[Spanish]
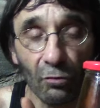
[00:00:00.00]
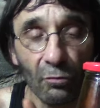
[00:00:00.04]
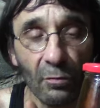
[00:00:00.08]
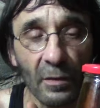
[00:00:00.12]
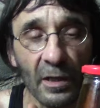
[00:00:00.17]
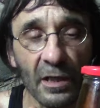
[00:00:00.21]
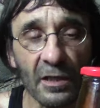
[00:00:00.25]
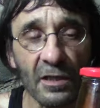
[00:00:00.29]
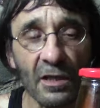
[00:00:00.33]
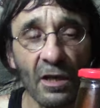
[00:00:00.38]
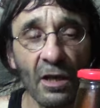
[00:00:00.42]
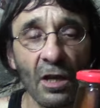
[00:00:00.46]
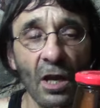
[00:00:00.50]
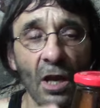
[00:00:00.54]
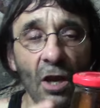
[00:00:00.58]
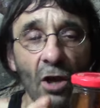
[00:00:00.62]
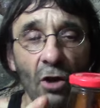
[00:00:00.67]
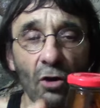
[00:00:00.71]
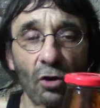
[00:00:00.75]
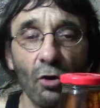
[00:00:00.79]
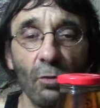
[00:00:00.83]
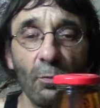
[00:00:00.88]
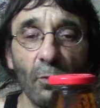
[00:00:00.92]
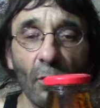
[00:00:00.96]
un mes,
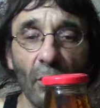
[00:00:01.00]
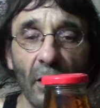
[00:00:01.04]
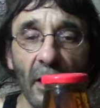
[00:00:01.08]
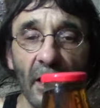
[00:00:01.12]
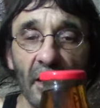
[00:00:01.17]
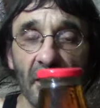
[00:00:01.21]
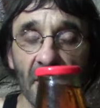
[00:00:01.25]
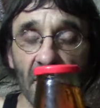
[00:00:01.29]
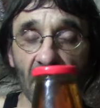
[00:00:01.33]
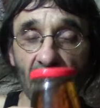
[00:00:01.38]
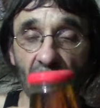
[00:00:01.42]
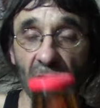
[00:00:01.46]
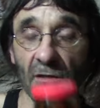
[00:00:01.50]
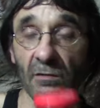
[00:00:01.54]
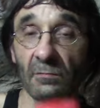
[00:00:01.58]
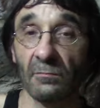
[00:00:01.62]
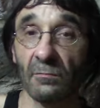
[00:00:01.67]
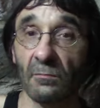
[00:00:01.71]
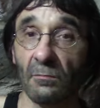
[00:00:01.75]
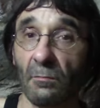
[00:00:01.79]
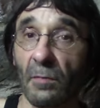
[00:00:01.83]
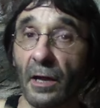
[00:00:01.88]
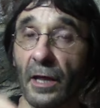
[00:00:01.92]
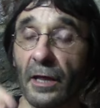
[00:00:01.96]
lo podéis
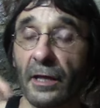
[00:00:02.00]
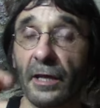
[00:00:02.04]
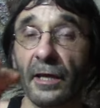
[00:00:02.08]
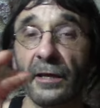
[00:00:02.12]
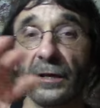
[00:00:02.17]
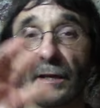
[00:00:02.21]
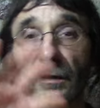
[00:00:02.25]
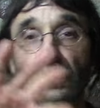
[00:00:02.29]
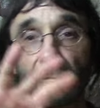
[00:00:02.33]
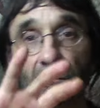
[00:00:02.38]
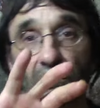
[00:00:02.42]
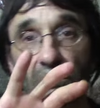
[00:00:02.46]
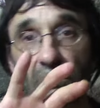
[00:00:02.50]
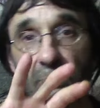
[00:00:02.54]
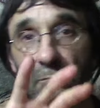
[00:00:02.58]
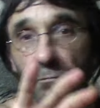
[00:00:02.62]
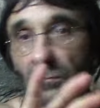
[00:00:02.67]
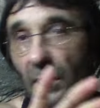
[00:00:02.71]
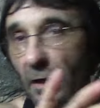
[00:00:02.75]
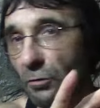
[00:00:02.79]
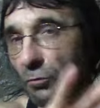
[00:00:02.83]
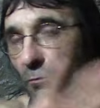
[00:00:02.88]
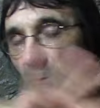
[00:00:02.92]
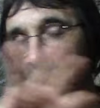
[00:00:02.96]
vaciar en
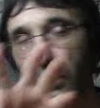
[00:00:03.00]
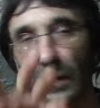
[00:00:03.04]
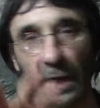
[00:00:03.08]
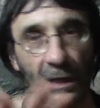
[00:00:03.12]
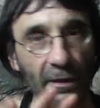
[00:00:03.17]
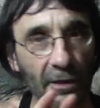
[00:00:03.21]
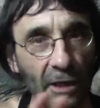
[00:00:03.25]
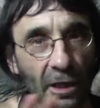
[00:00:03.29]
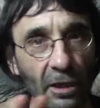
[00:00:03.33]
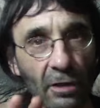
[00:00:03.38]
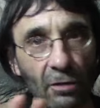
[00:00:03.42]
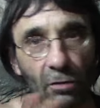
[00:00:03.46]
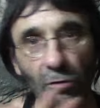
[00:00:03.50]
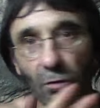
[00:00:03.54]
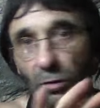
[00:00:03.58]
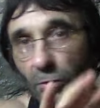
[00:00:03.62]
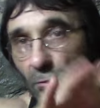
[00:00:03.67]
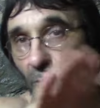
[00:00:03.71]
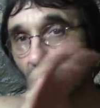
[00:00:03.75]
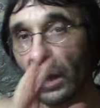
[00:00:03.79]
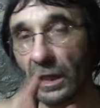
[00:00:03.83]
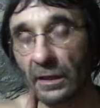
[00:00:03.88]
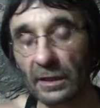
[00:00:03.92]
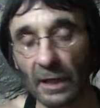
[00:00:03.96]
un, platito,
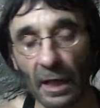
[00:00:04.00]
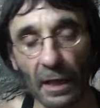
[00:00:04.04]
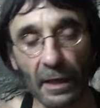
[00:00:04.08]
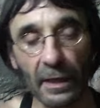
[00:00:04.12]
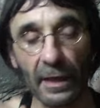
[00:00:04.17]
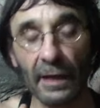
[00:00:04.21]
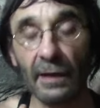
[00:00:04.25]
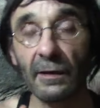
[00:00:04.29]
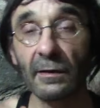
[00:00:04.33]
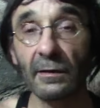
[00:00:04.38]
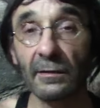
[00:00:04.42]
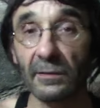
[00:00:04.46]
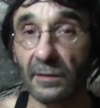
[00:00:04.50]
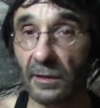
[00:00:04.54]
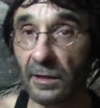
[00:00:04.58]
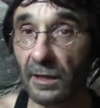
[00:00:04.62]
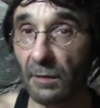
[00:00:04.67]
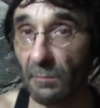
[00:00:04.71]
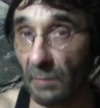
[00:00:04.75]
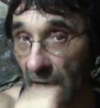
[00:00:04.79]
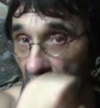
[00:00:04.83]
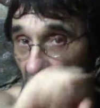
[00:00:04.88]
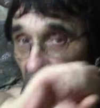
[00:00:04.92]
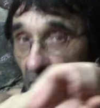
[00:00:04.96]
en una taza y
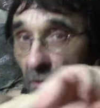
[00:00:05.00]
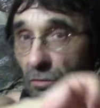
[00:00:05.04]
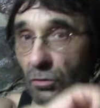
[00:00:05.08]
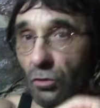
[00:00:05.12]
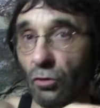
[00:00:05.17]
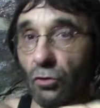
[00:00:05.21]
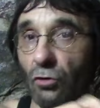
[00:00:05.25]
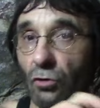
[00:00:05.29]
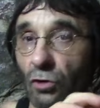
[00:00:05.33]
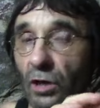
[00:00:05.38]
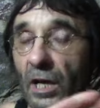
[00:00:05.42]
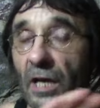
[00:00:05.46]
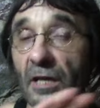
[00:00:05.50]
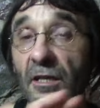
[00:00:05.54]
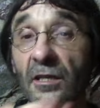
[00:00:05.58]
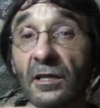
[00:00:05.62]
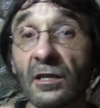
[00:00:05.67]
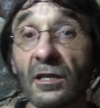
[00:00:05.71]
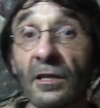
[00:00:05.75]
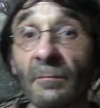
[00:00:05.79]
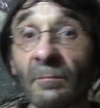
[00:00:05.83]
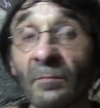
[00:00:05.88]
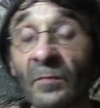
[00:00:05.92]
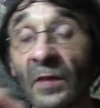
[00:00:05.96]
demás, lo
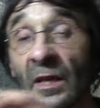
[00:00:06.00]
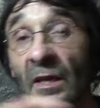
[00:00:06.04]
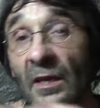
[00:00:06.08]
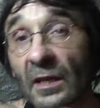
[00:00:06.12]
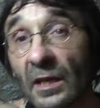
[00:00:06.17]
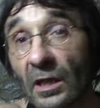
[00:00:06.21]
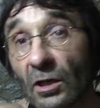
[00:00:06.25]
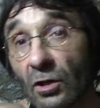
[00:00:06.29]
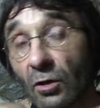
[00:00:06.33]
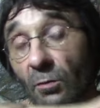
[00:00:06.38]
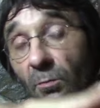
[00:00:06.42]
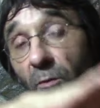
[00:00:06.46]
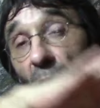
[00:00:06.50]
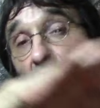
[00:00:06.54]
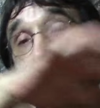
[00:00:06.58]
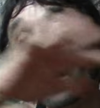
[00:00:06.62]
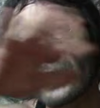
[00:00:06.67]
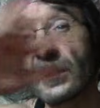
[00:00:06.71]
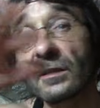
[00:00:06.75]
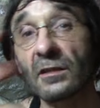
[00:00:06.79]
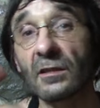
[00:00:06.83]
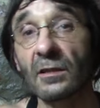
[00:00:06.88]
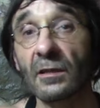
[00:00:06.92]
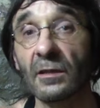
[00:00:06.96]
coláis y lo
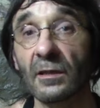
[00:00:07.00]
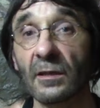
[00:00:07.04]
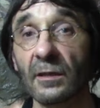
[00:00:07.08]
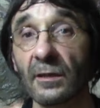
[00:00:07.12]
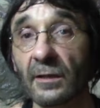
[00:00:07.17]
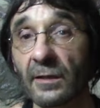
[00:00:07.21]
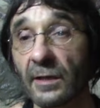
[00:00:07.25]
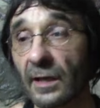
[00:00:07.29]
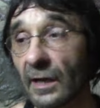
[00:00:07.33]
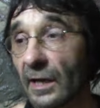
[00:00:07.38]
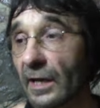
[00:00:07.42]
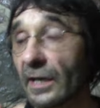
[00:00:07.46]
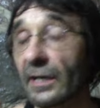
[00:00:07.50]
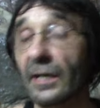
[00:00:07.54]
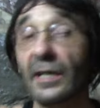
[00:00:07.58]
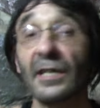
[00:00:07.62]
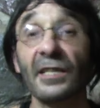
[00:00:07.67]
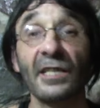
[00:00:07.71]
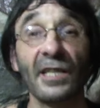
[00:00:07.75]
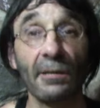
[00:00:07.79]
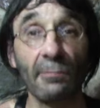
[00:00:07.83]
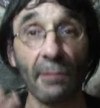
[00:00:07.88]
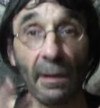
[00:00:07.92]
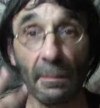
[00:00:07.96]
podéis eh, dejar
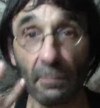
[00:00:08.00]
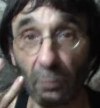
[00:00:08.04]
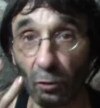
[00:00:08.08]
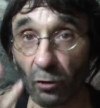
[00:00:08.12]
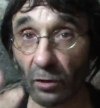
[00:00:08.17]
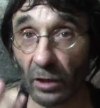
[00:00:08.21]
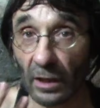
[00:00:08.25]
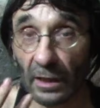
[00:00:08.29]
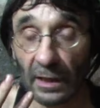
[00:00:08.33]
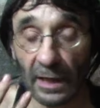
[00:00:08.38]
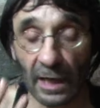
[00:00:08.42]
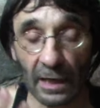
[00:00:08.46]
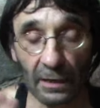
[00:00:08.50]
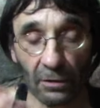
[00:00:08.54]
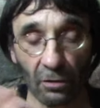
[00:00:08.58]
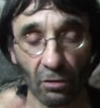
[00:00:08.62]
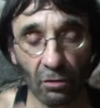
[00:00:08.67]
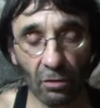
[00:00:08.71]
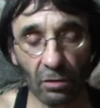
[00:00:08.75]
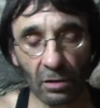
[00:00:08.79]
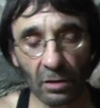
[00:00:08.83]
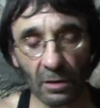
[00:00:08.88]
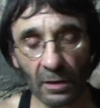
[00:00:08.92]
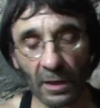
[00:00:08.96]
que se evapore el
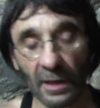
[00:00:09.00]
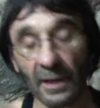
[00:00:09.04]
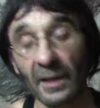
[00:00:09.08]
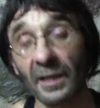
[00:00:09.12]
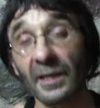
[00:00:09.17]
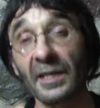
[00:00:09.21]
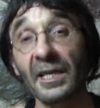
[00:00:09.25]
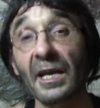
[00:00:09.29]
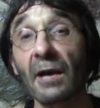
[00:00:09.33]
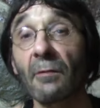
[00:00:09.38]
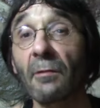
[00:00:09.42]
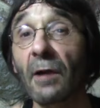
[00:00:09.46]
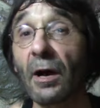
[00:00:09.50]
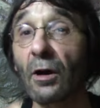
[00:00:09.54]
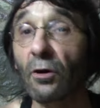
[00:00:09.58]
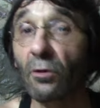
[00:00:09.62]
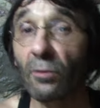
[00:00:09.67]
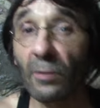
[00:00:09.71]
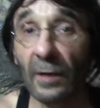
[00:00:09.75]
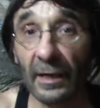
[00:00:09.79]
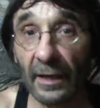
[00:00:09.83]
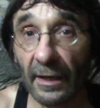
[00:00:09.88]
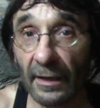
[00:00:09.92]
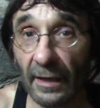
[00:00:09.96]
alcohol y
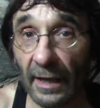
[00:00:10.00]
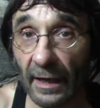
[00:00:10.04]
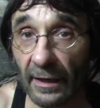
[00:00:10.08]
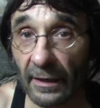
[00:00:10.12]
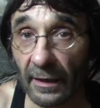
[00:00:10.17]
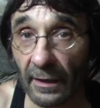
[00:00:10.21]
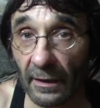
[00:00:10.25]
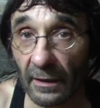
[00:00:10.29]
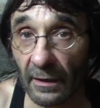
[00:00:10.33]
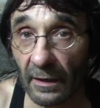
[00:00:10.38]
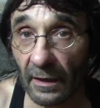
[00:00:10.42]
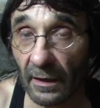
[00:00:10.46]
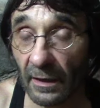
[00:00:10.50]
abajo va a quedar